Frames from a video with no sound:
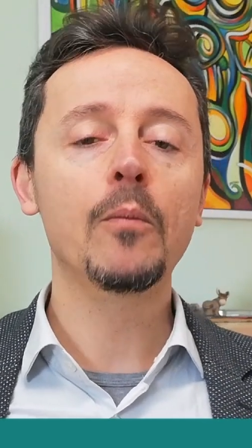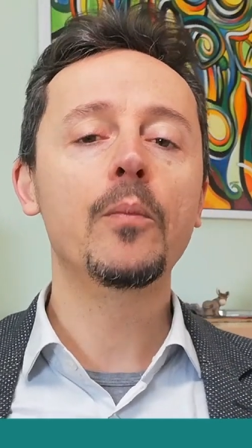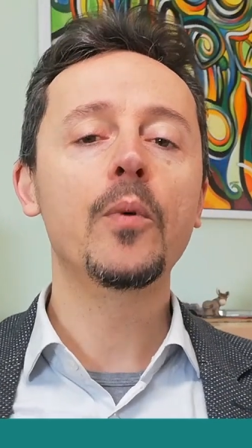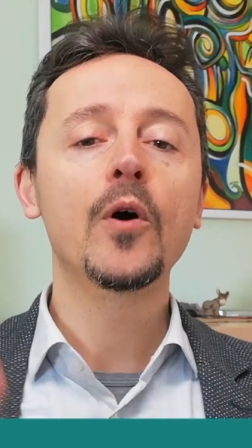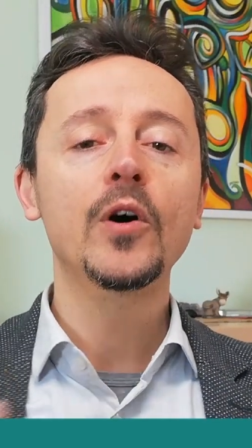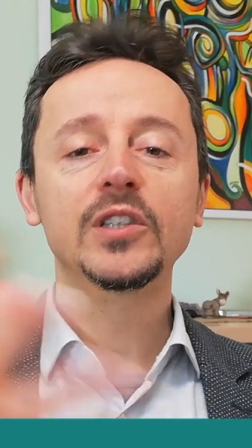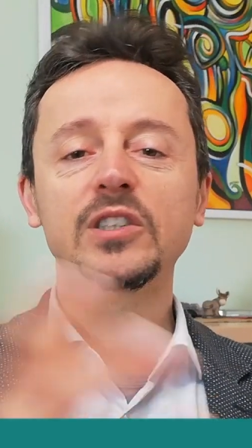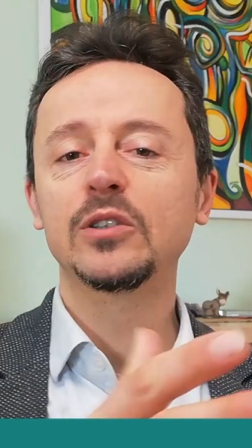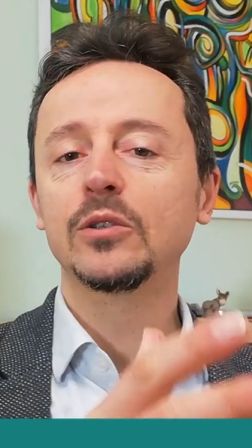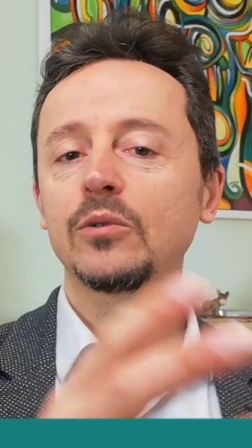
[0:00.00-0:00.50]

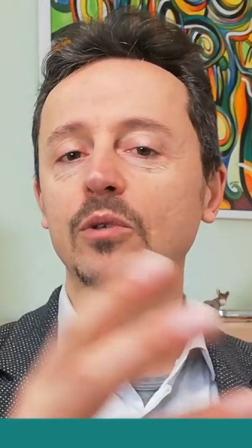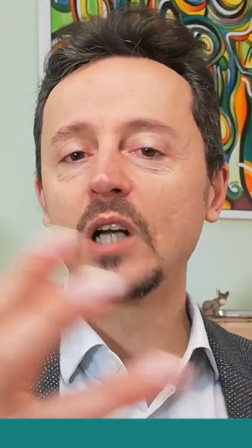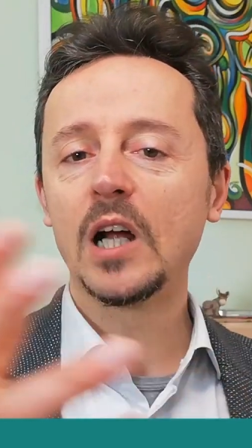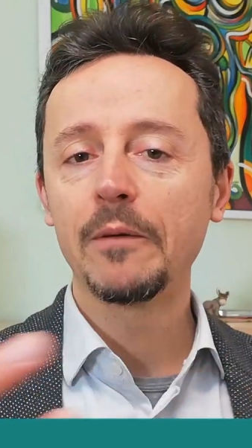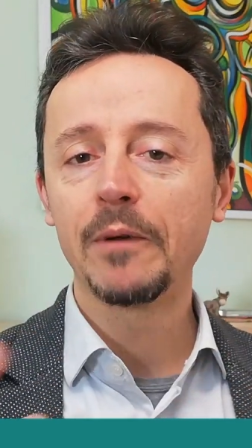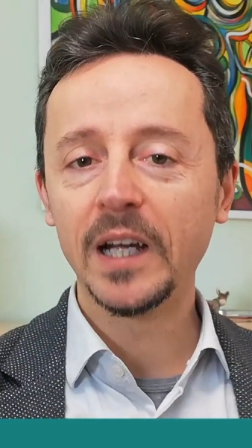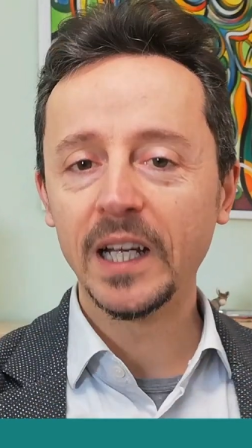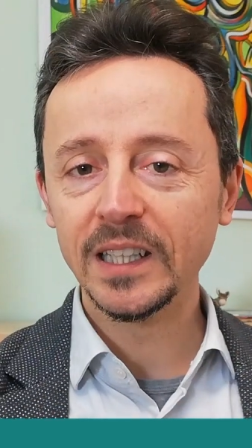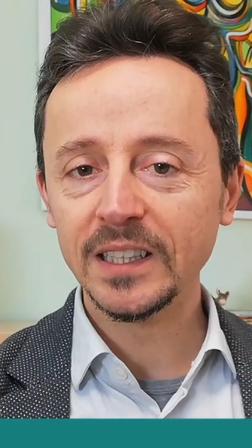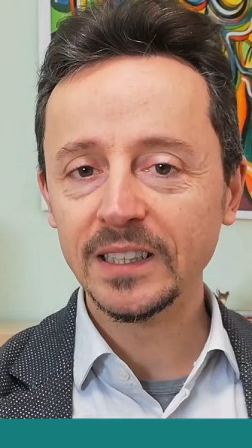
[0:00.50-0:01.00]
Poi
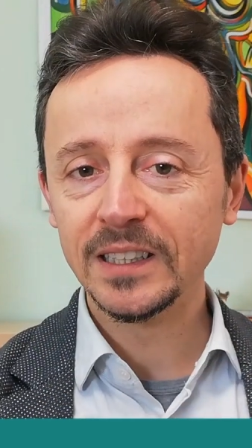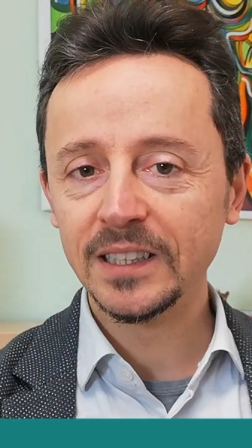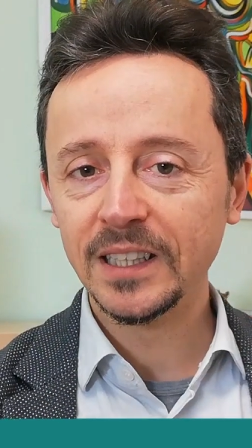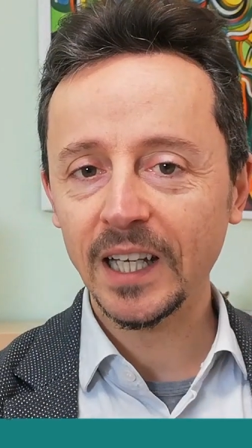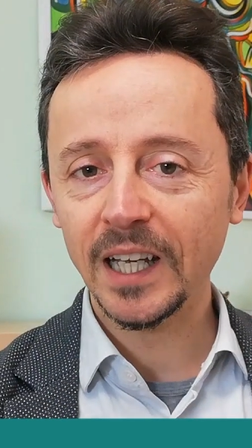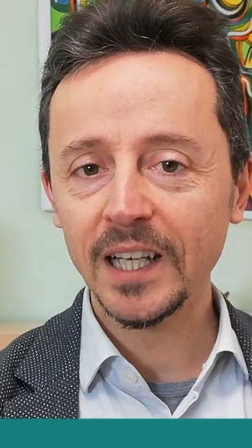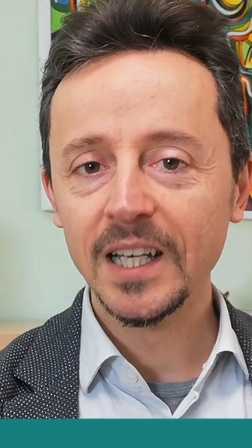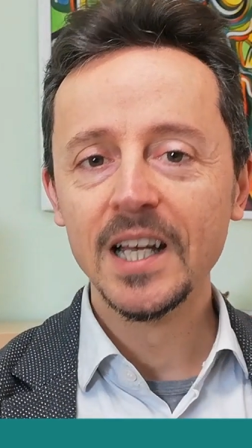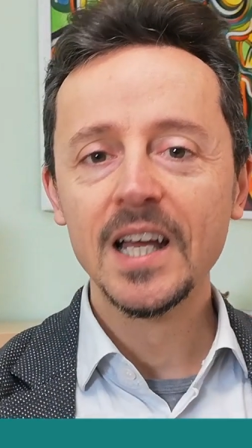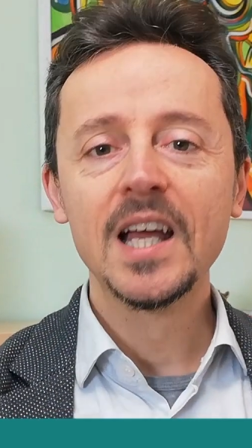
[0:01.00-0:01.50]

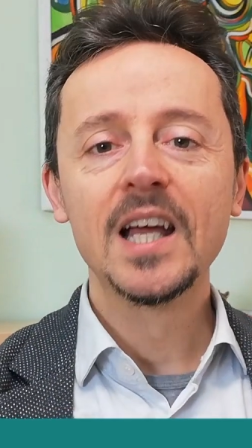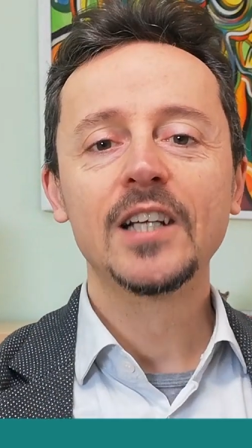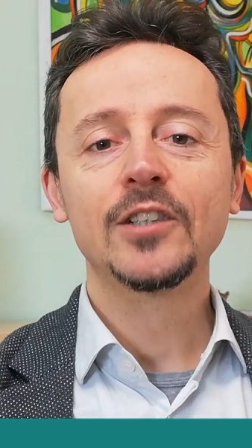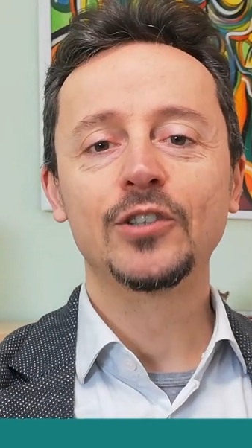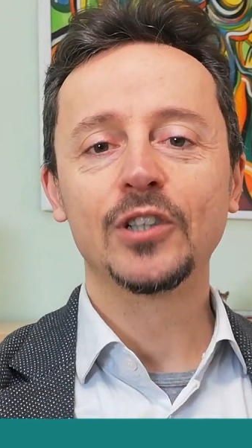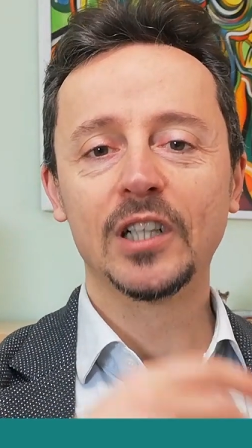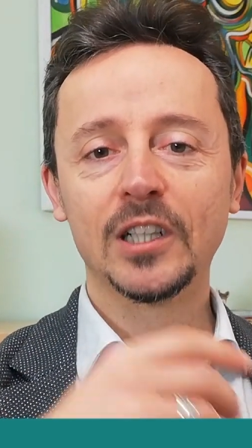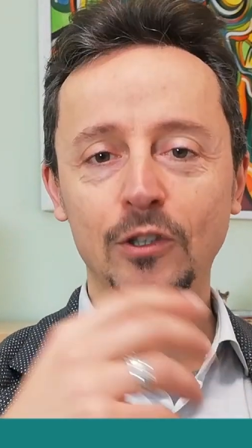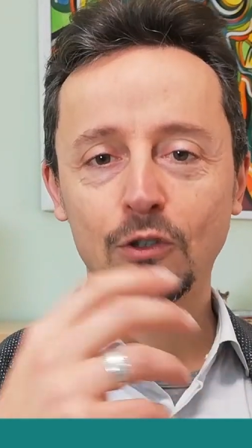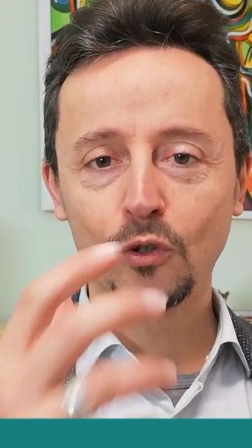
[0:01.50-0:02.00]
sicuramente
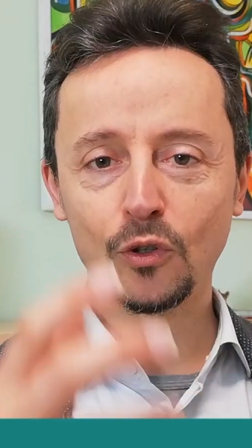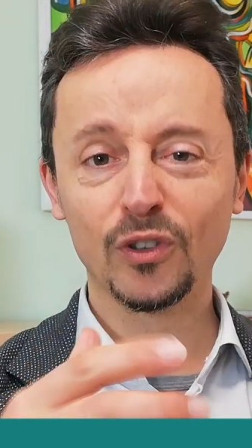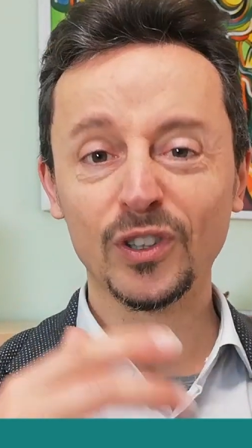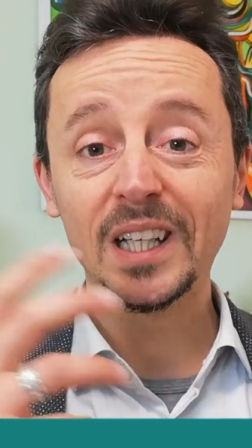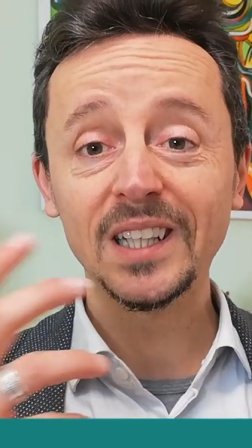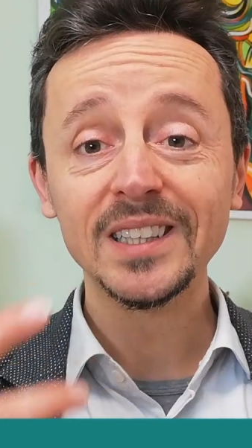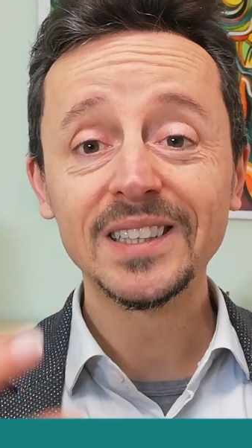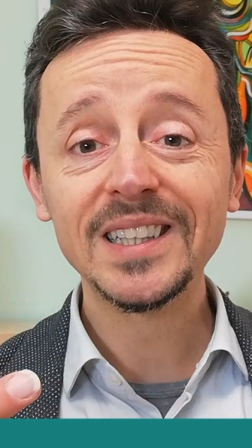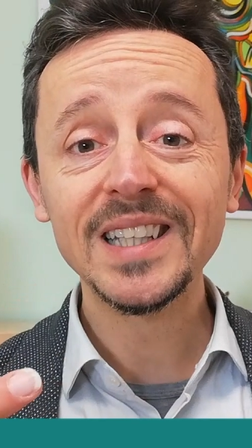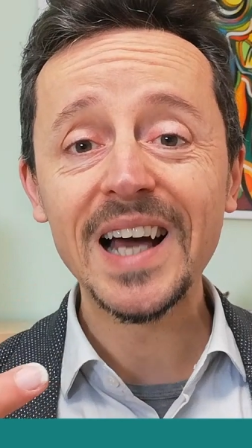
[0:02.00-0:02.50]
ce ne sono
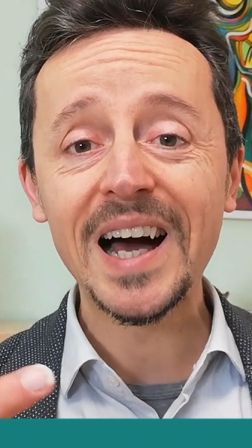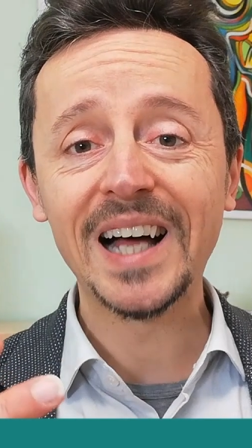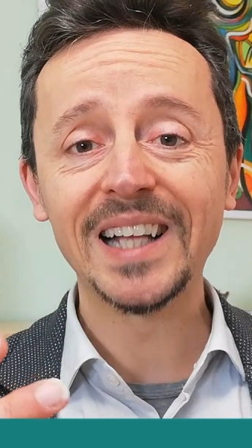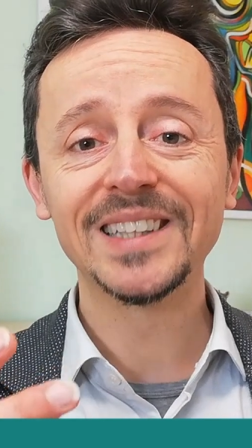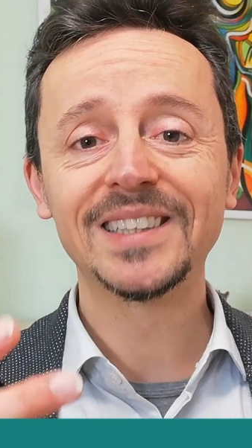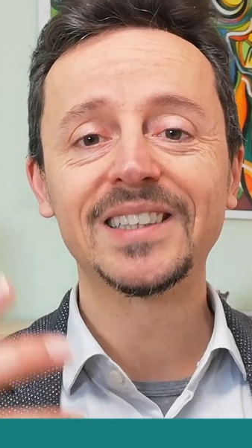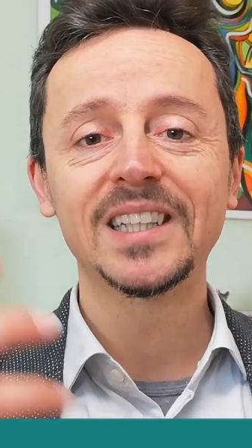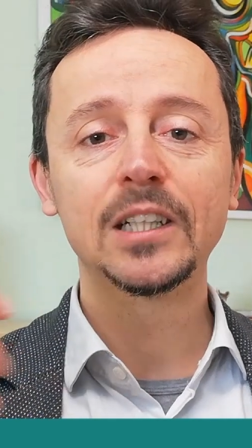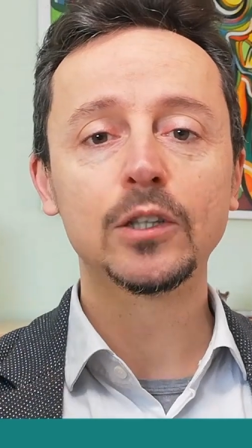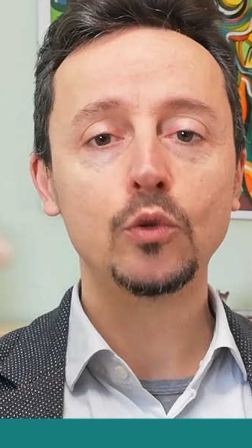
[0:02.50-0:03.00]
tanti
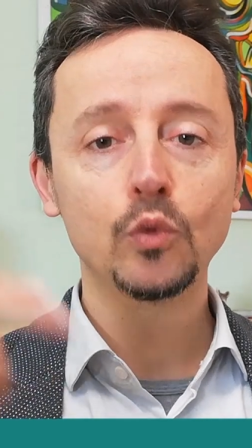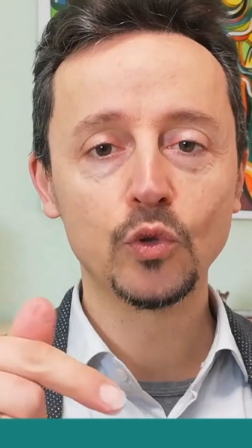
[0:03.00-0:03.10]
altri,